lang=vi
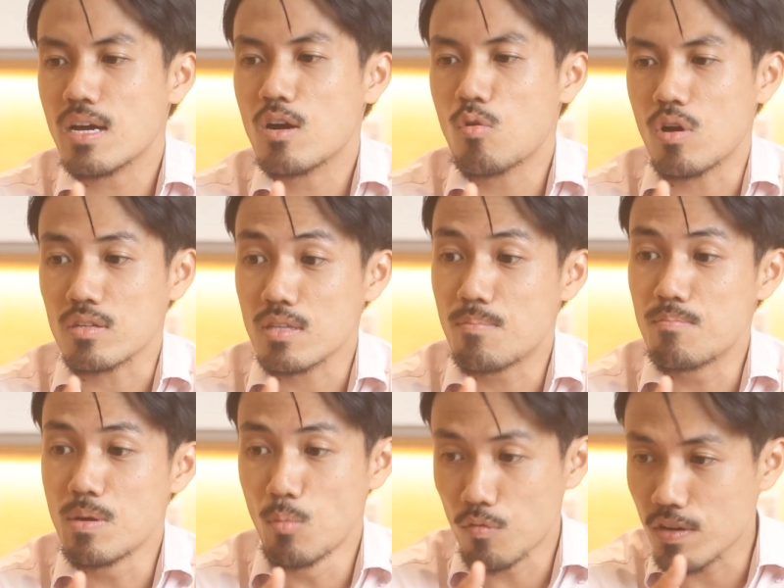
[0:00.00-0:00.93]
tăng khoảng
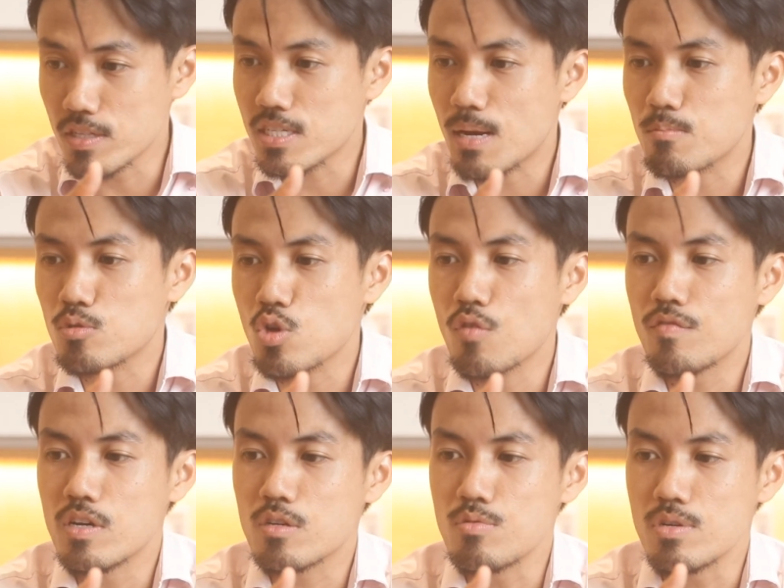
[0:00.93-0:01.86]
tầm 11% so
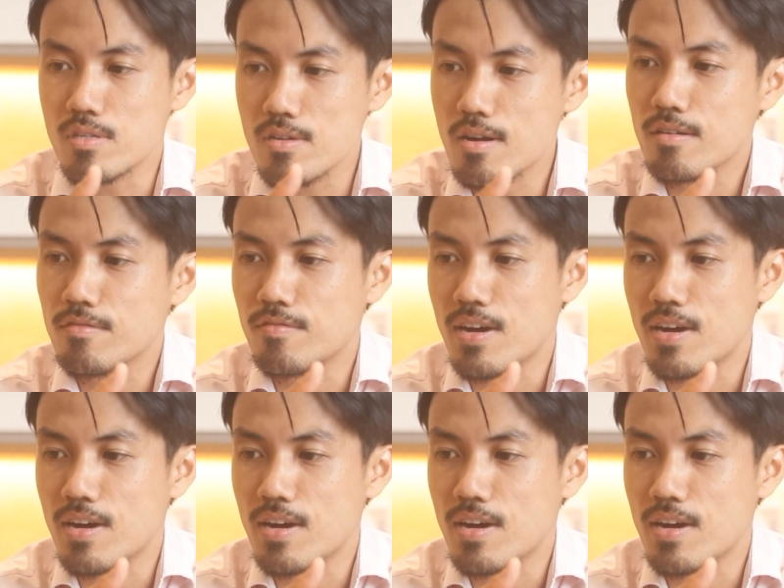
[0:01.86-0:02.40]
với quý trước,